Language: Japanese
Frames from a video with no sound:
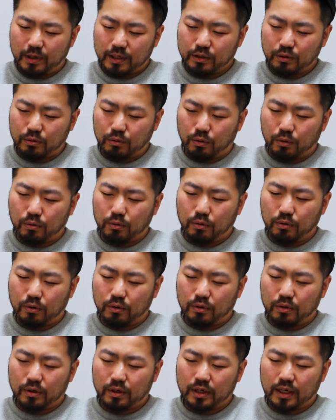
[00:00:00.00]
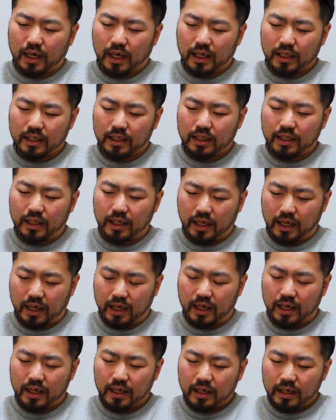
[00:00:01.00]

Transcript: まあ、ちょっとここを勝って